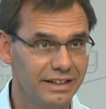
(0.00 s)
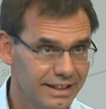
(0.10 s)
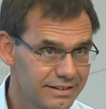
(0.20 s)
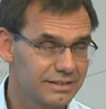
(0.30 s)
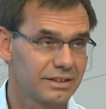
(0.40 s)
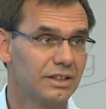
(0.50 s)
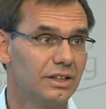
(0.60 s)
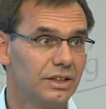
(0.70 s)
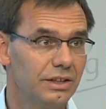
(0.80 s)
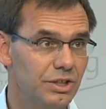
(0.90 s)
jetzt
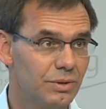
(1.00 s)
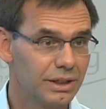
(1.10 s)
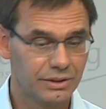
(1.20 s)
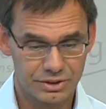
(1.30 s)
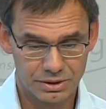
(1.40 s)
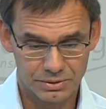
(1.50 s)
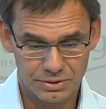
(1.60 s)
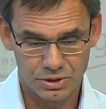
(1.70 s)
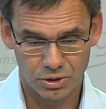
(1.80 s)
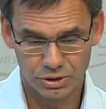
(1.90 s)
in schwieriger
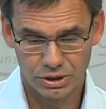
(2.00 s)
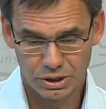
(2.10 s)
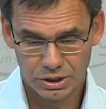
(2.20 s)
Situation,